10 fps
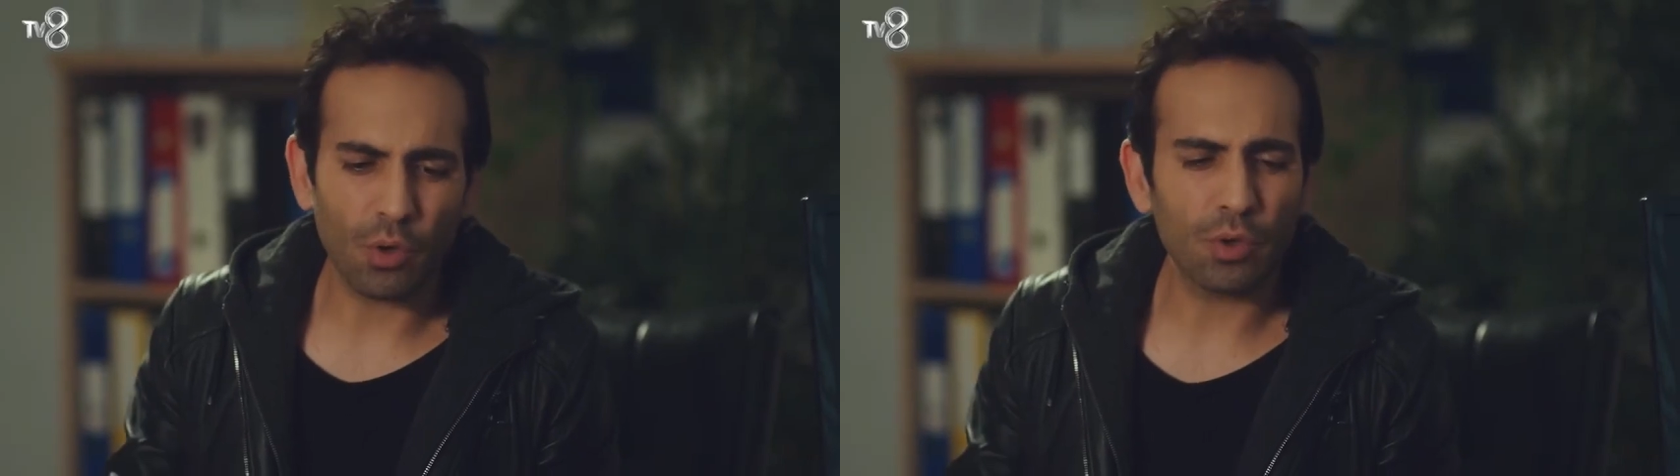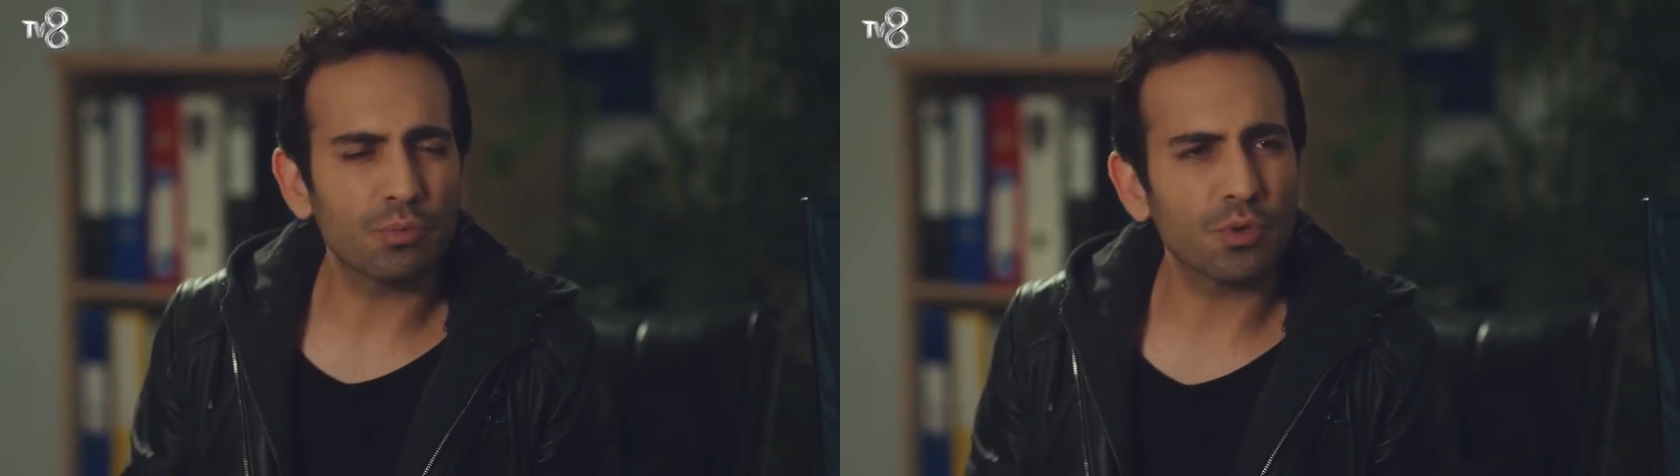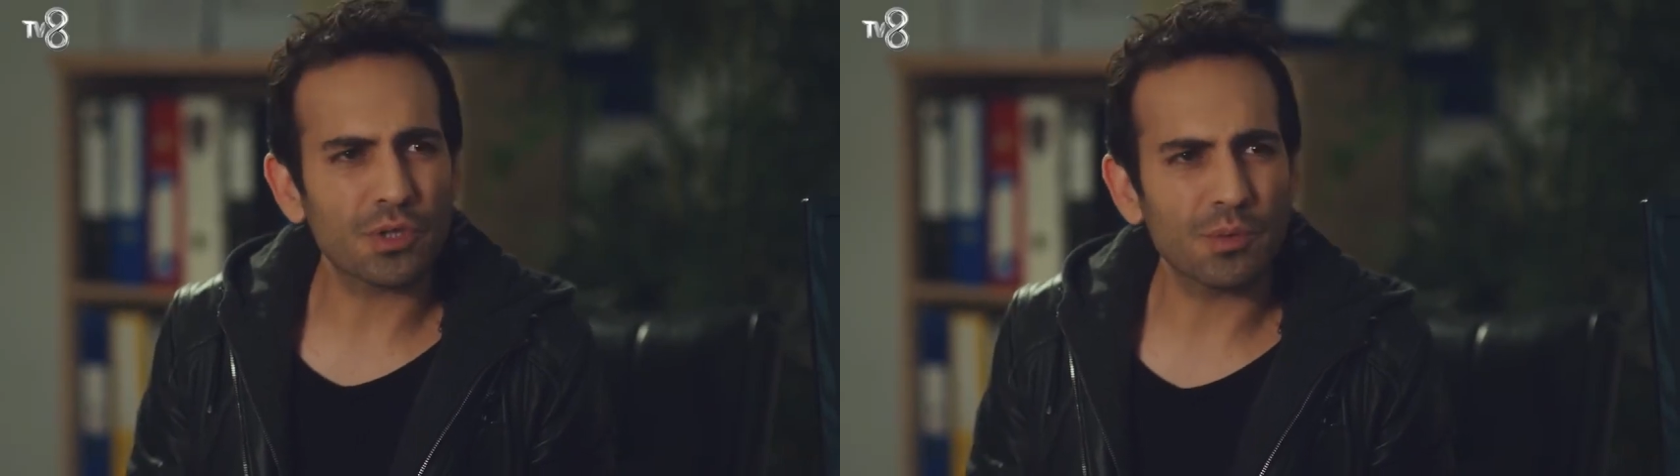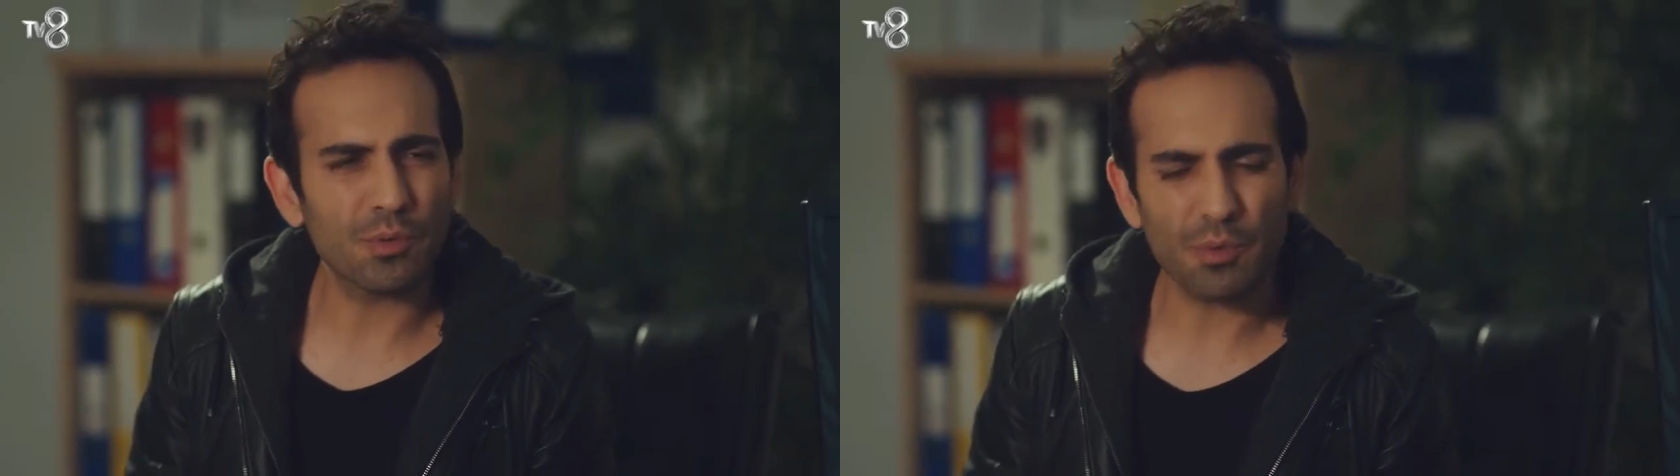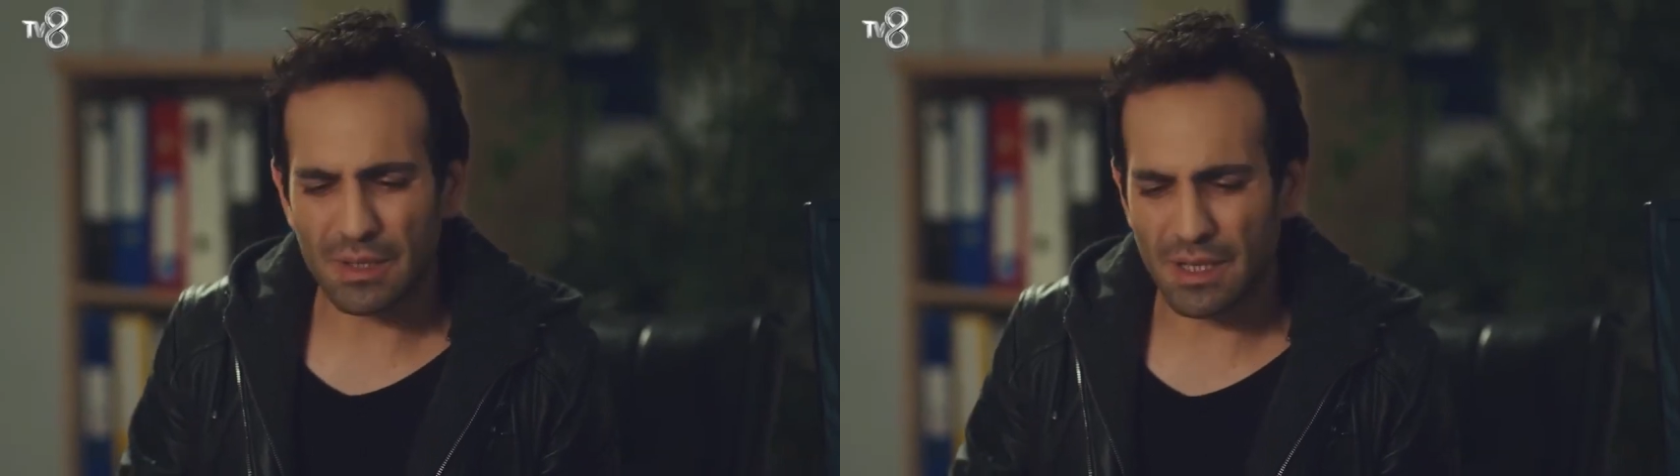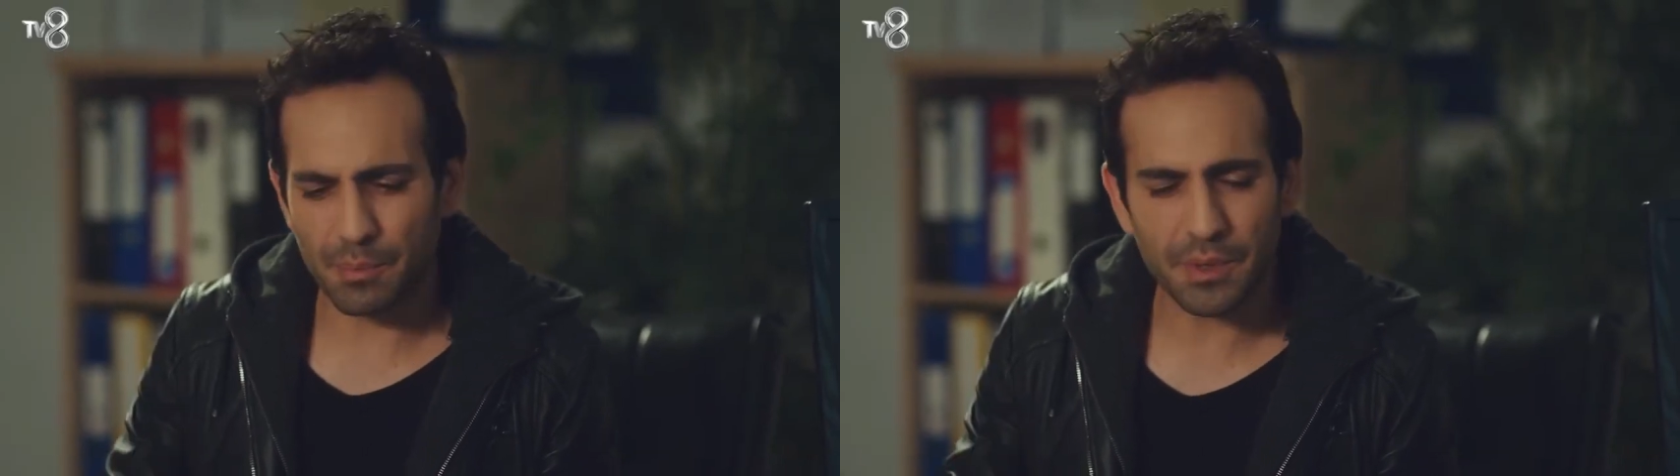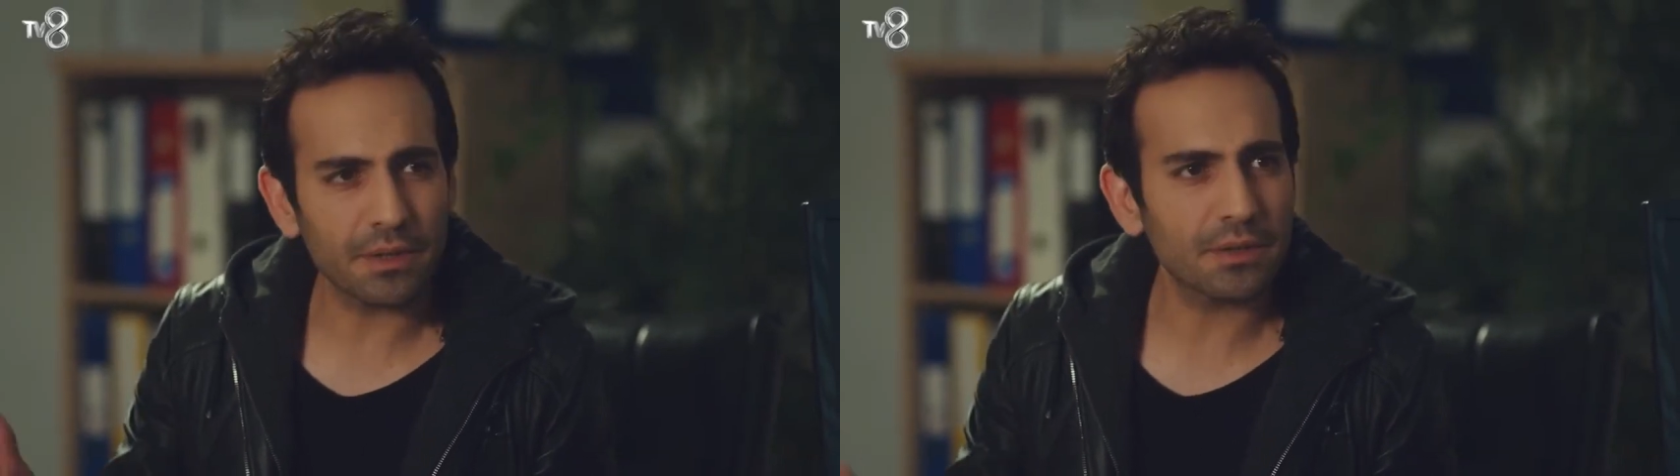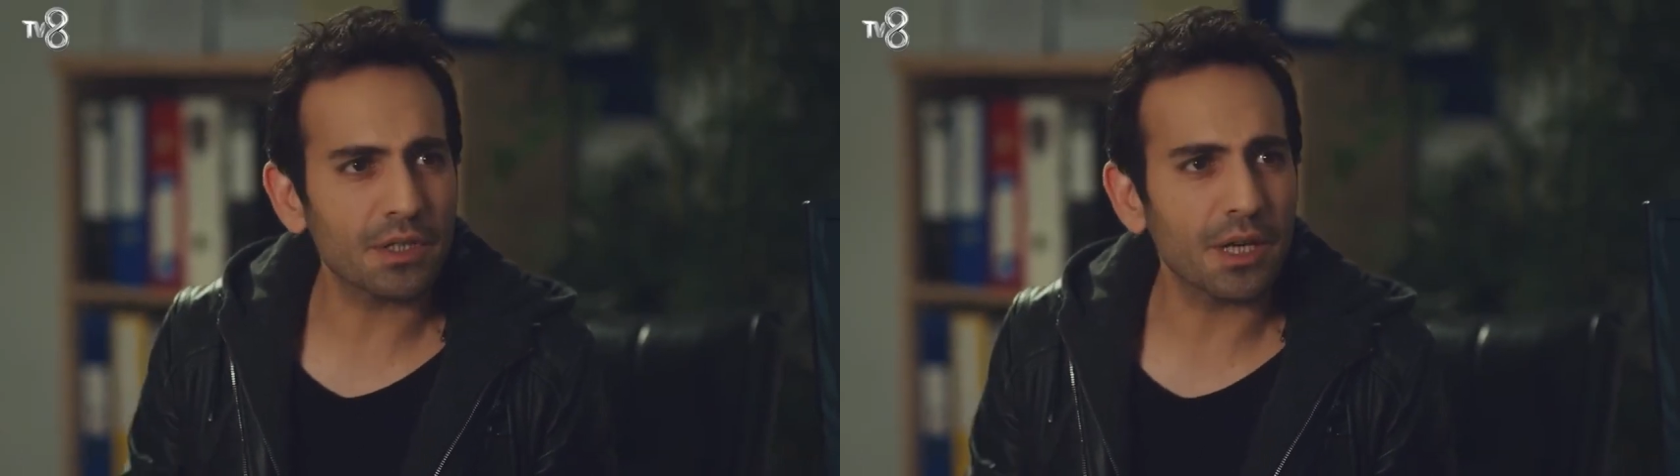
olmuyorsa bu kapıyı